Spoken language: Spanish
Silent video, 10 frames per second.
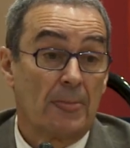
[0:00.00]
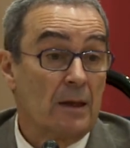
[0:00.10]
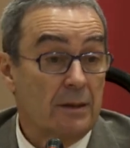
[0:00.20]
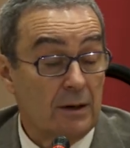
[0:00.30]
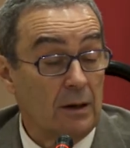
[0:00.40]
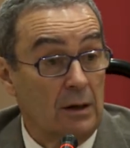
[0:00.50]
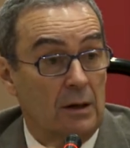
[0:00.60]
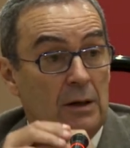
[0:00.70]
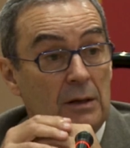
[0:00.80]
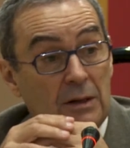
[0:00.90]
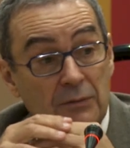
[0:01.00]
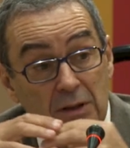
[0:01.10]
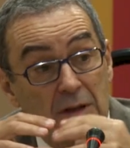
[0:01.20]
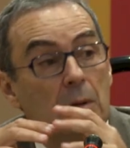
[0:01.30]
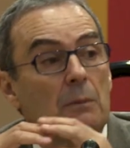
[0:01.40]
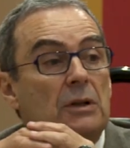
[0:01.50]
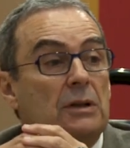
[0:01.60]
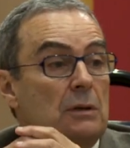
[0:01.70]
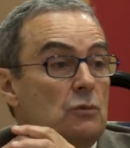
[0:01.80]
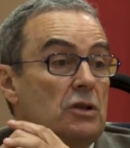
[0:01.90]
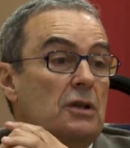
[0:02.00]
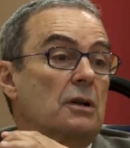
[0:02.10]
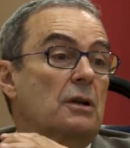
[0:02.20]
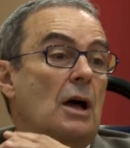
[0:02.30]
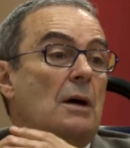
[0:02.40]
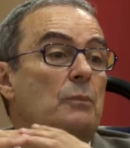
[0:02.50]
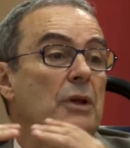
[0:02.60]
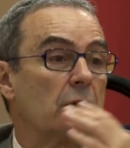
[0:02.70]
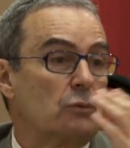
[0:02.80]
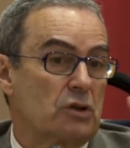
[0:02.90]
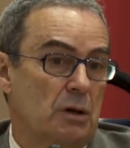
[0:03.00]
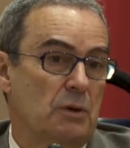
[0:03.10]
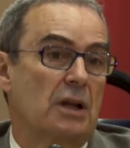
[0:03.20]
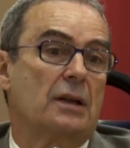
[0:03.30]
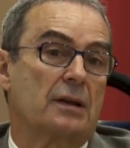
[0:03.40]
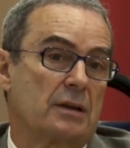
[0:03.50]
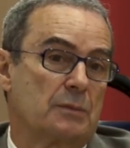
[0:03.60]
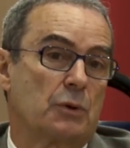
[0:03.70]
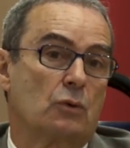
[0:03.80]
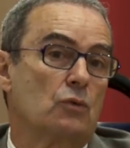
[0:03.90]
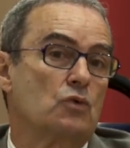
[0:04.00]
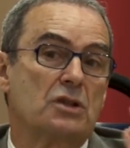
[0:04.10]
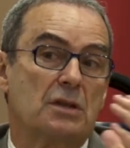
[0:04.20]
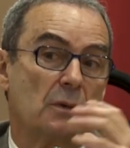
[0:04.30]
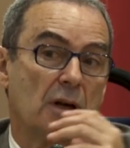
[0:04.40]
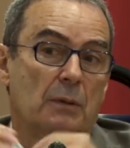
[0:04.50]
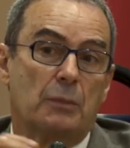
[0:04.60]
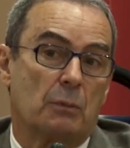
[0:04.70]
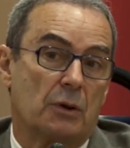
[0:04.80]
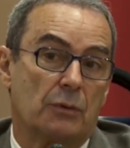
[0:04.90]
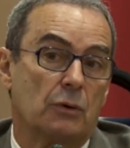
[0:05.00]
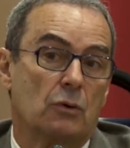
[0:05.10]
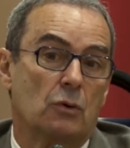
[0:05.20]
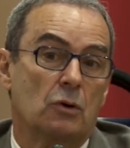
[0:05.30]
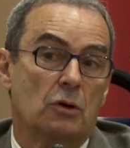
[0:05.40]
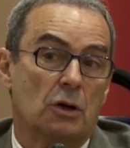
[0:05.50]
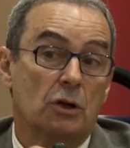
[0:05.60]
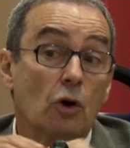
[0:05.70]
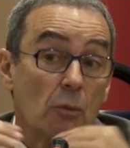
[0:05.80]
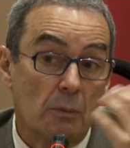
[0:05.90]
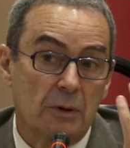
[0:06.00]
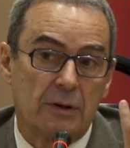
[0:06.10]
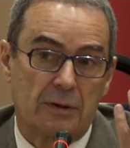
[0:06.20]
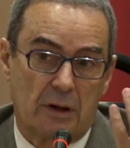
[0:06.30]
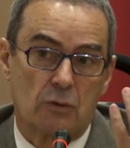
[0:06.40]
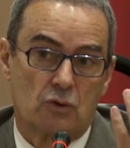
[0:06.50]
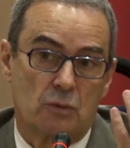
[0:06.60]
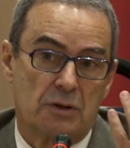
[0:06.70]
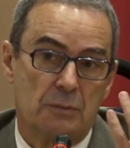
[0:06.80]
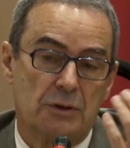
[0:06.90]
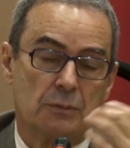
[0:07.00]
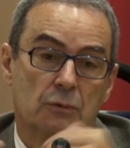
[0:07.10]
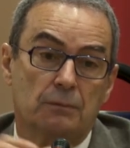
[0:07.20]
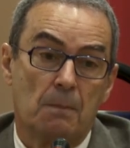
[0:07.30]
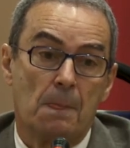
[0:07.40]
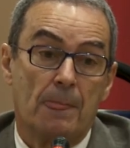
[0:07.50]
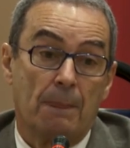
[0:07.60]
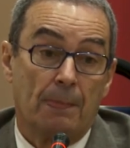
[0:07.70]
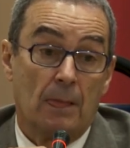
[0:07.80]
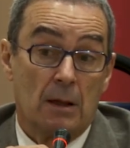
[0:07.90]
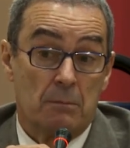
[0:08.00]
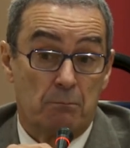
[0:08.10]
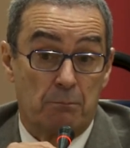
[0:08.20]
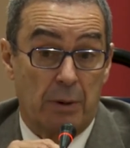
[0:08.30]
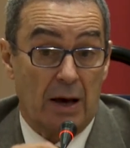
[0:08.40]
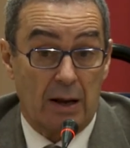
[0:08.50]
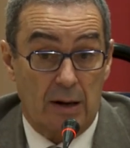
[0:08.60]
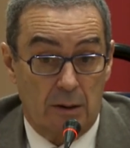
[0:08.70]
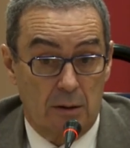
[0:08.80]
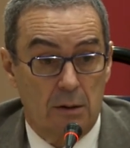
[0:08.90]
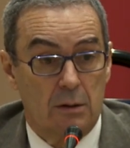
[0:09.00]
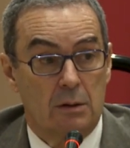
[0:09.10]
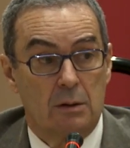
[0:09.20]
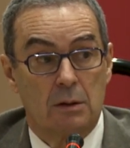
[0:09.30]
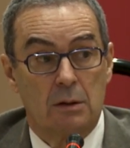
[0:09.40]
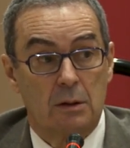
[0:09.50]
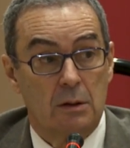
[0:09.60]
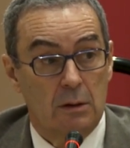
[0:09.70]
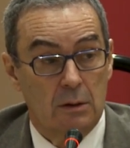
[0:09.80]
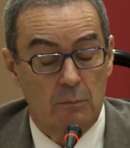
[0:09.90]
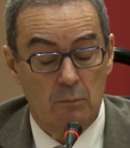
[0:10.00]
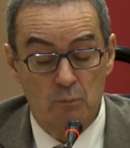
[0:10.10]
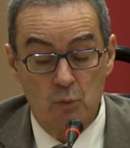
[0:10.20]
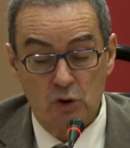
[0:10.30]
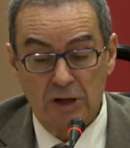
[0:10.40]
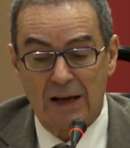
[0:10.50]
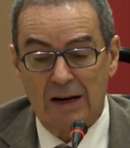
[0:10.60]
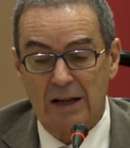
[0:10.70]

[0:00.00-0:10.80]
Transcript: Es decir, definitivamente tenemos que tener, ampliar nuestra mirada respecto de un sistema que ha permanecido enormemente cerrado sobre sí mismo para eh, buscar